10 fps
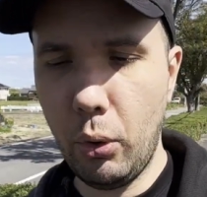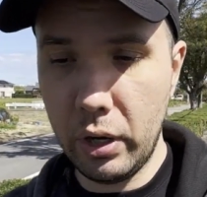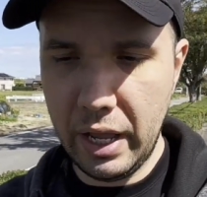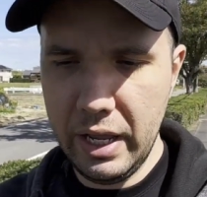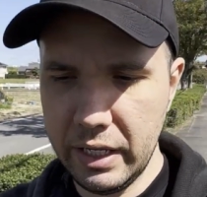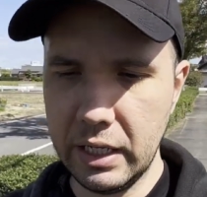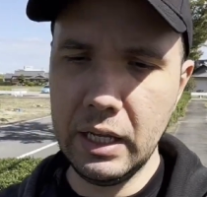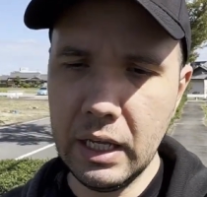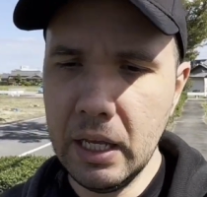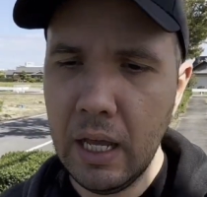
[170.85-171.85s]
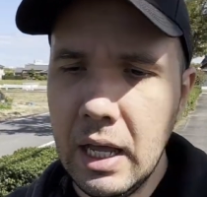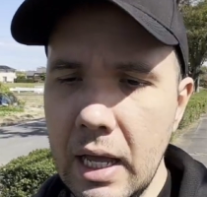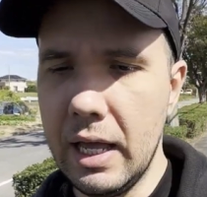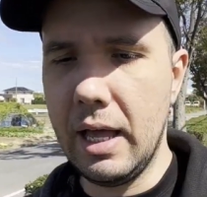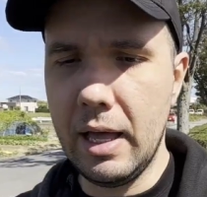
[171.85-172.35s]
Porém,
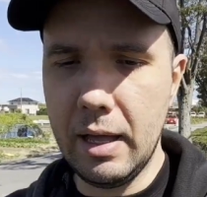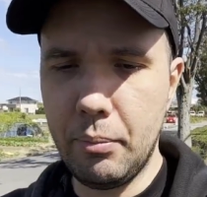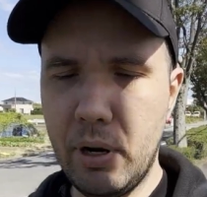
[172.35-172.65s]
é,